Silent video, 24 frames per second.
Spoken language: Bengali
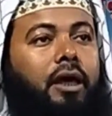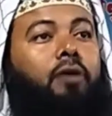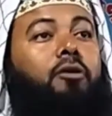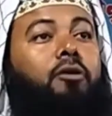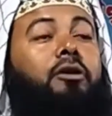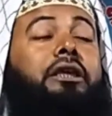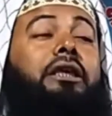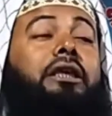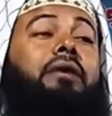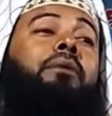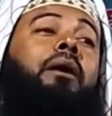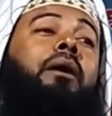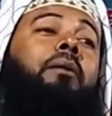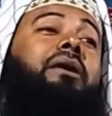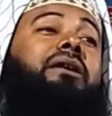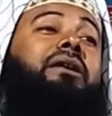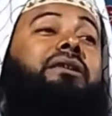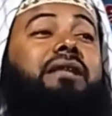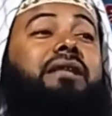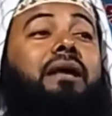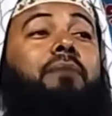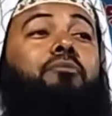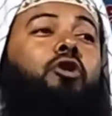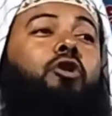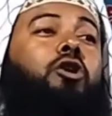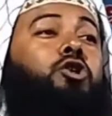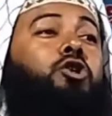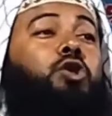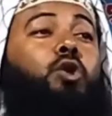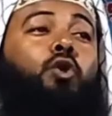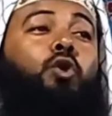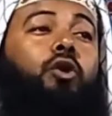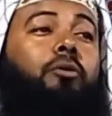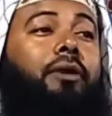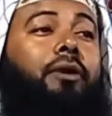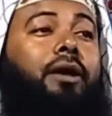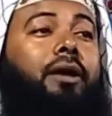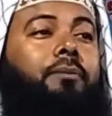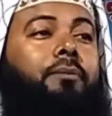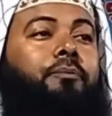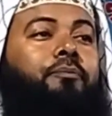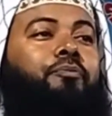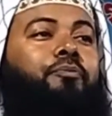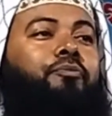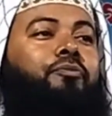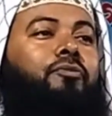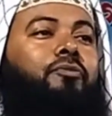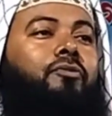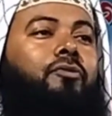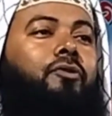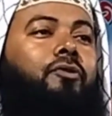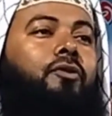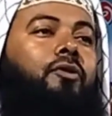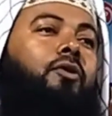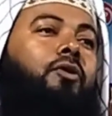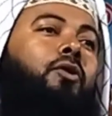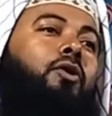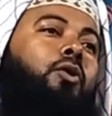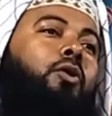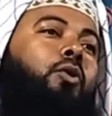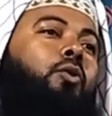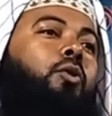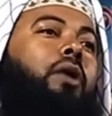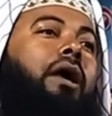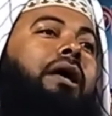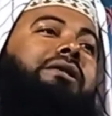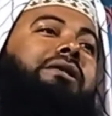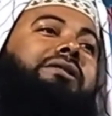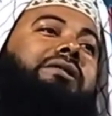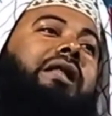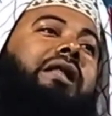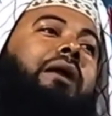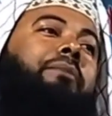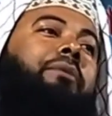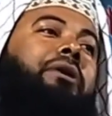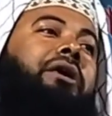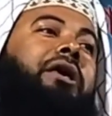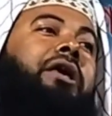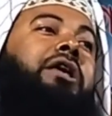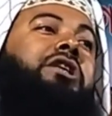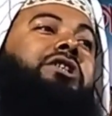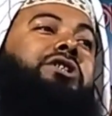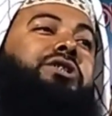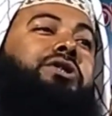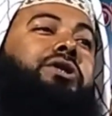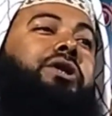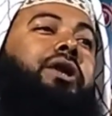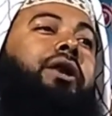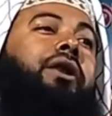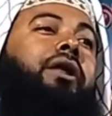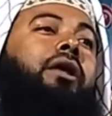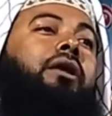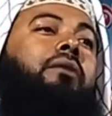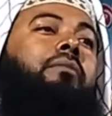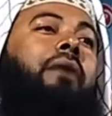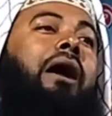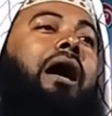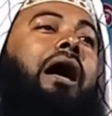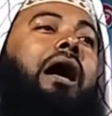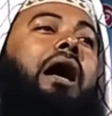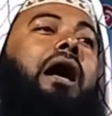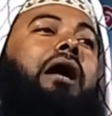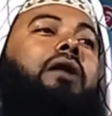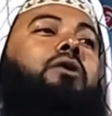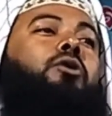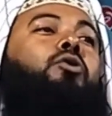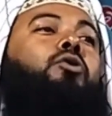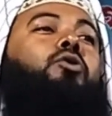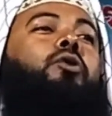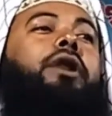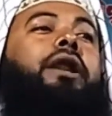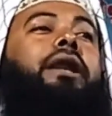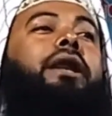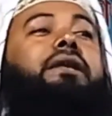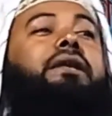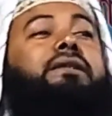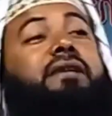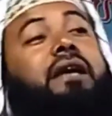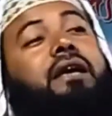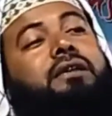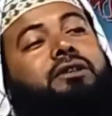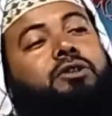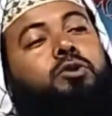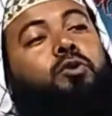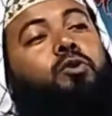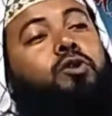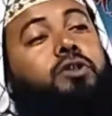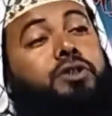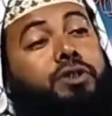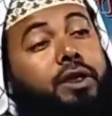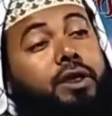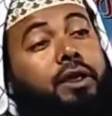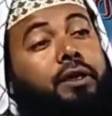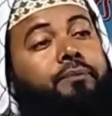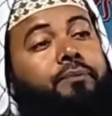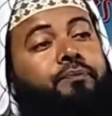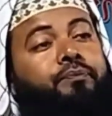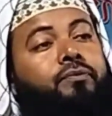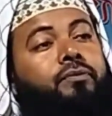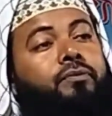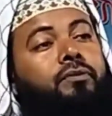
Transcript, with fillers: এখন কিভাবে ইসলাম ধ্বংস করবে ওরা ইসলামিক হিস্ট্রি ভালো করে রিসার্চ করেছে